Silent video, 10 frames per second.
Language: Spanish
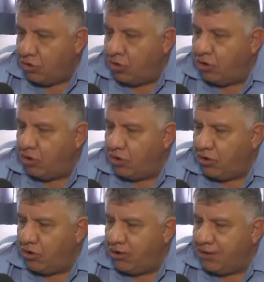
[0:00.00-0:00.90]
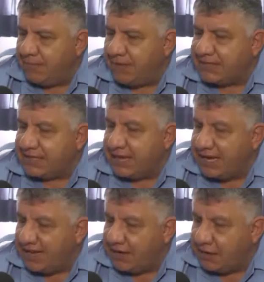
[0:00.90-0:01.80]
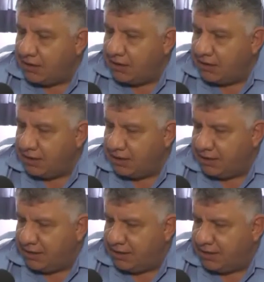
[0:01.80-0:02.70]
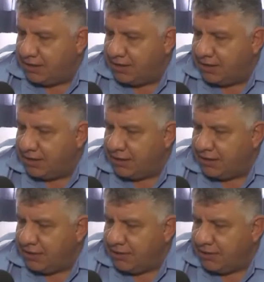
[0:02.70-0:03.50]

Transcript: o eh, mantener eh,